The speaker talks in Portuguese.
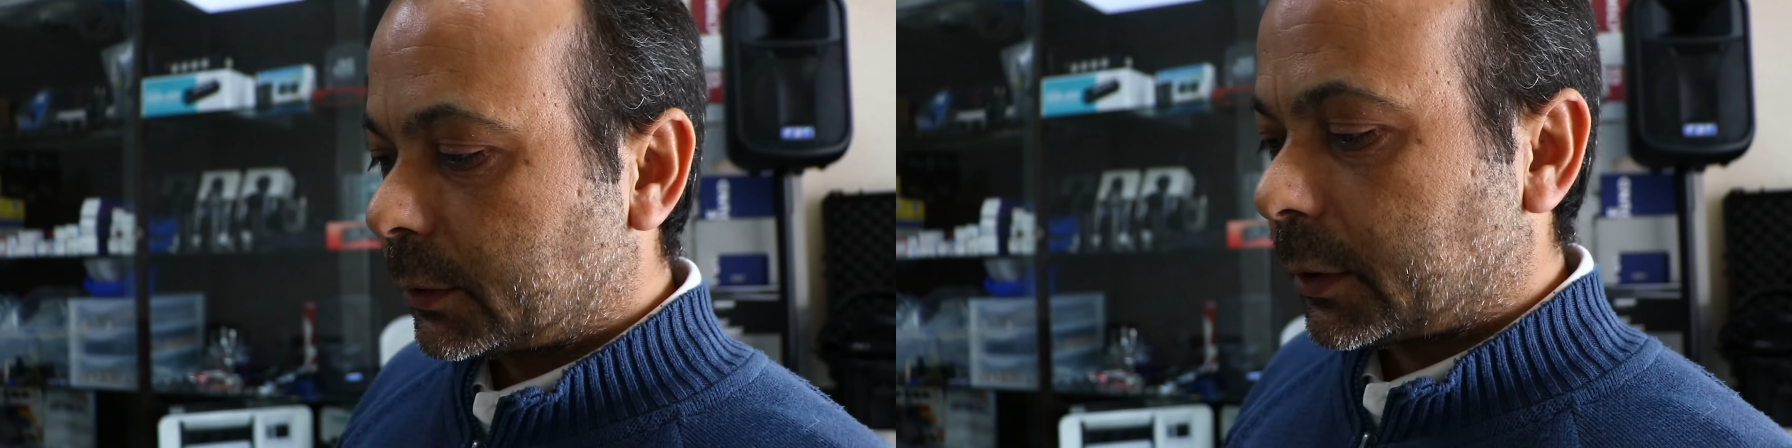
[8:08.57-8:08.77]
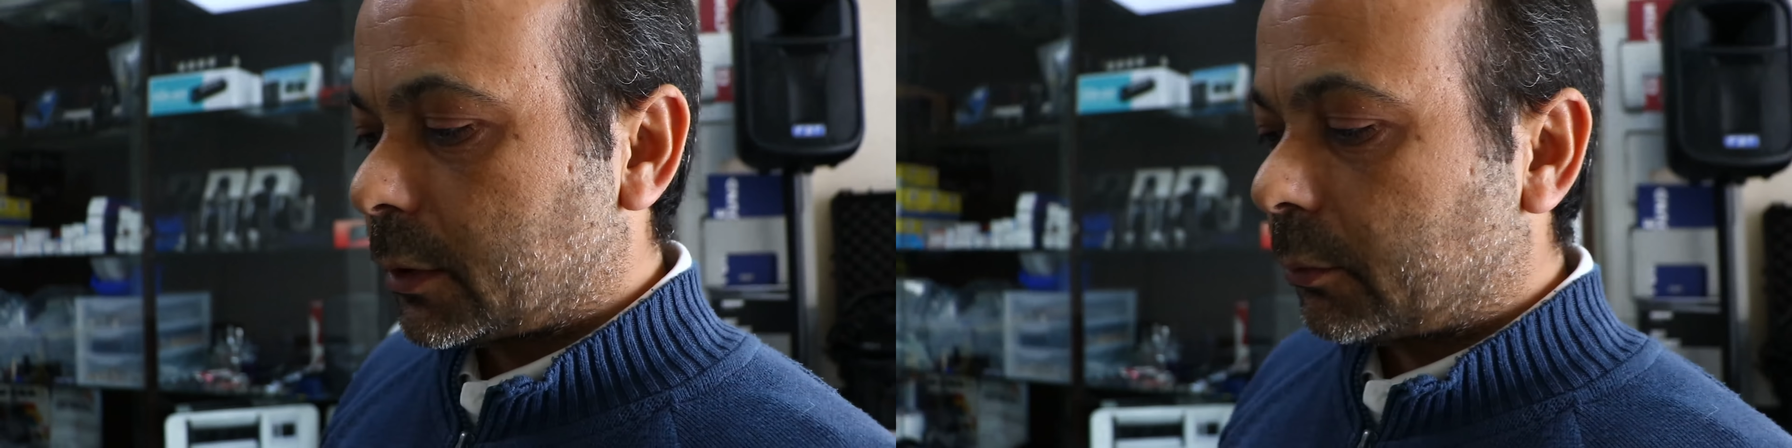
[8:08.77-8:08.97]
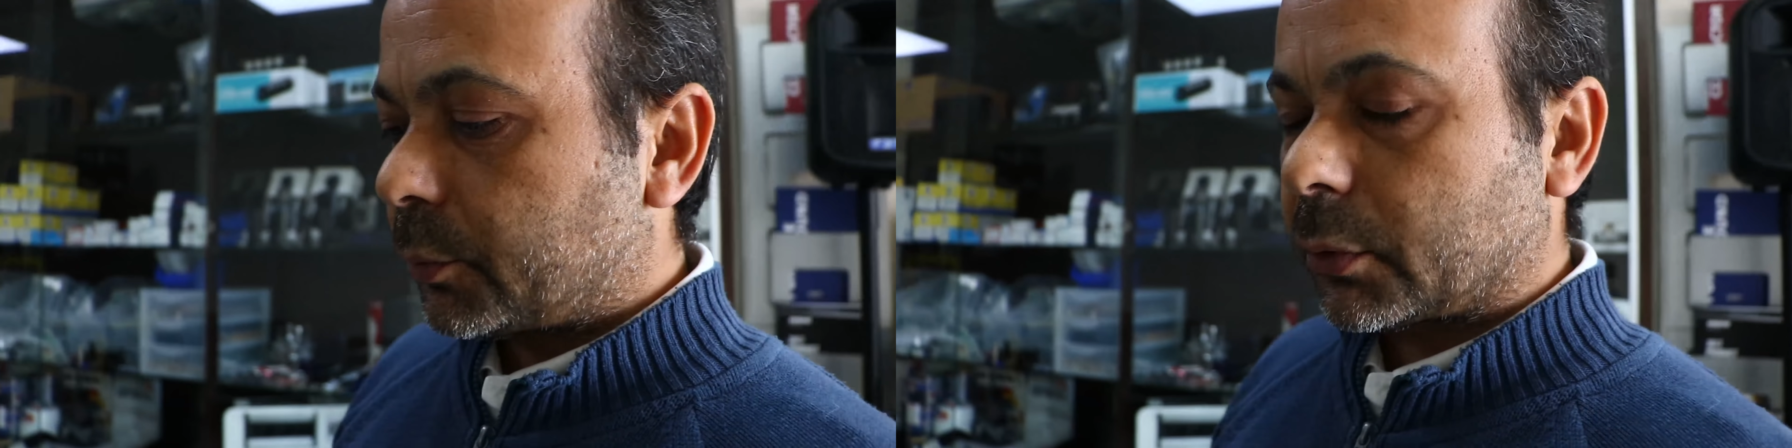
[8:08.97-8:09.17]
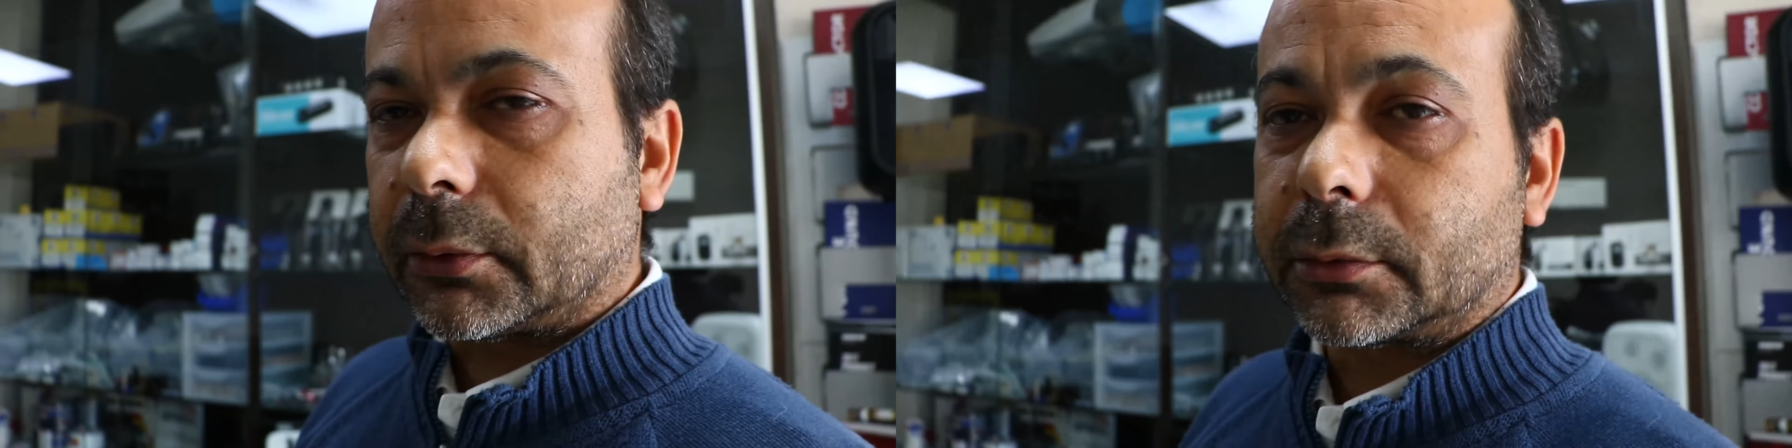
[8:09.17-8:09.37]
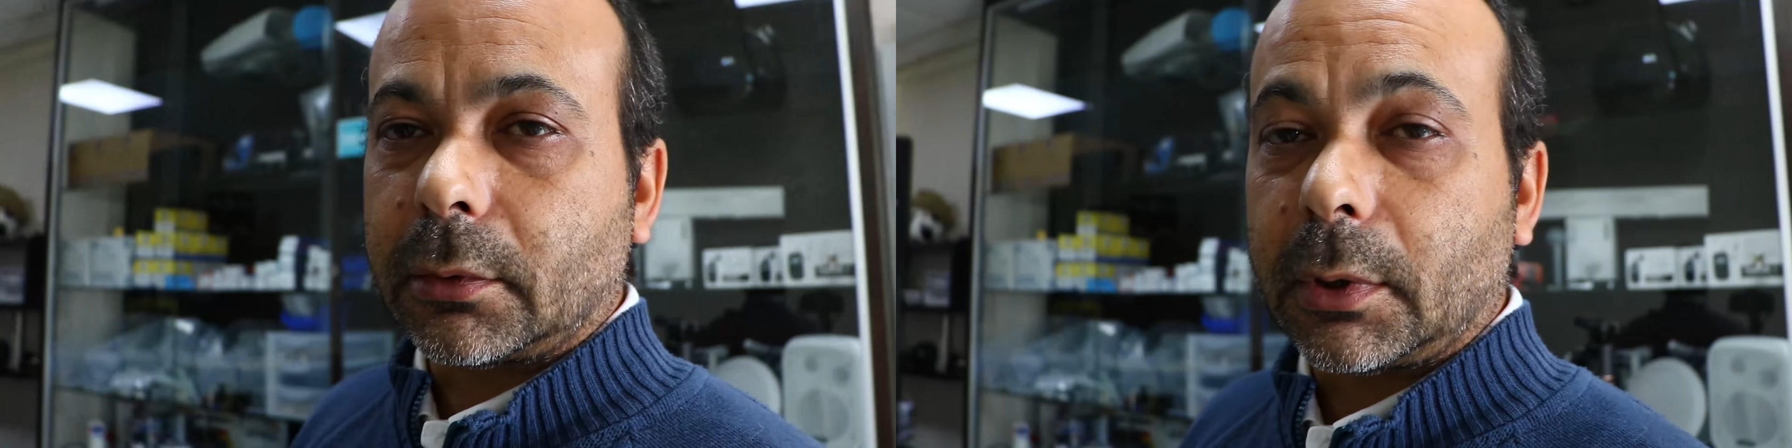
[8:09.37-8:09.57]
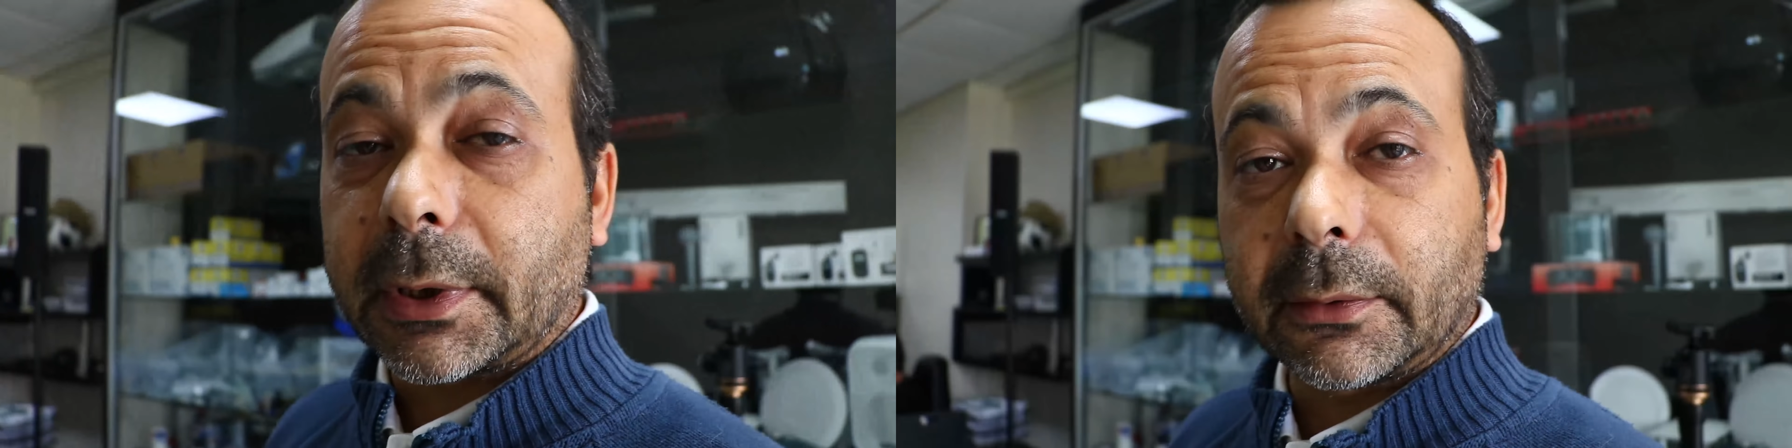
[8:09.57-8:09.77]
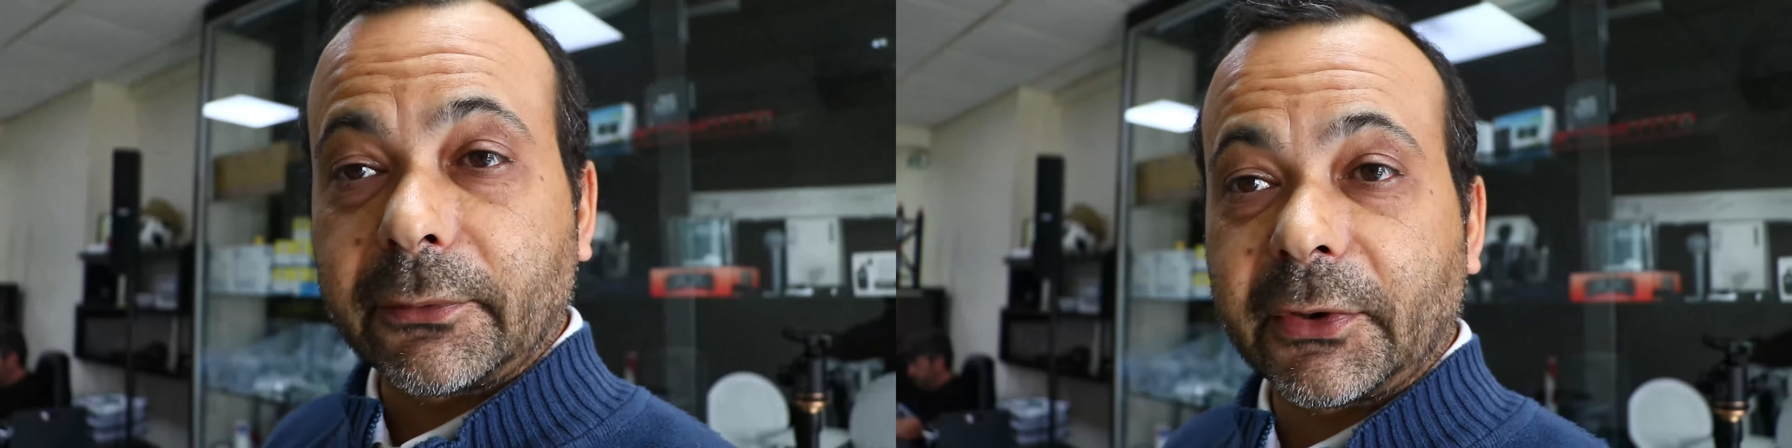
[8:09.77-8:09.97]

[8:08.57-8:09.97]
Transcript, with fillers: nem é um produto qualquer do